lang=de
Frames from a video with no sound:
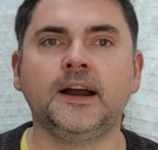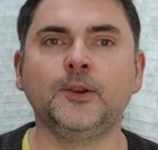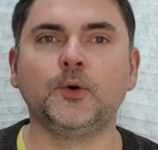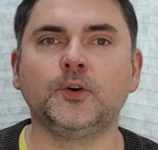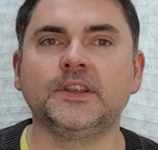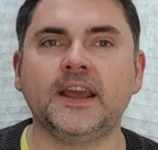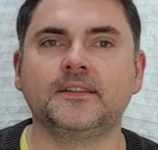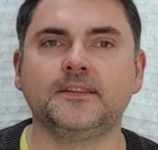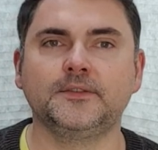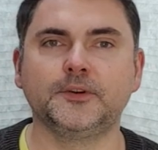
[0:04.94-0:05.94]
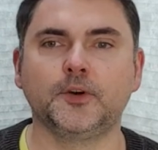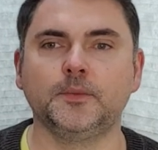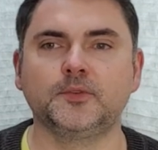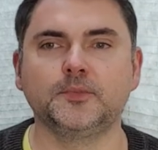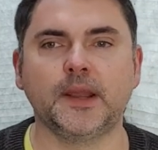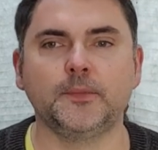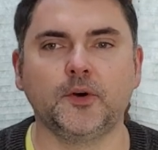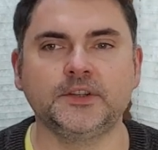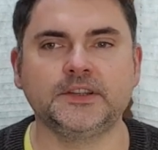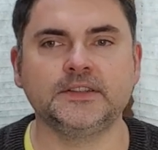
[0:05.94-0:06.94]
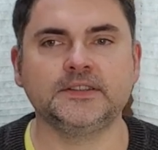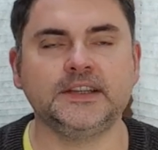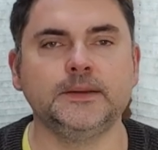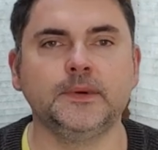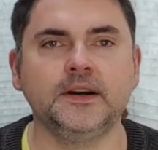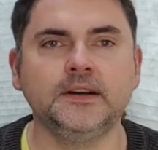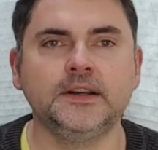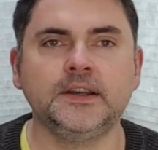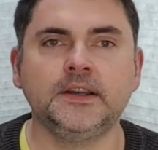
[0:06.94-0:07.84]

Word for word: Hallo und herzlich willkommen zu meinem heutigen Thema.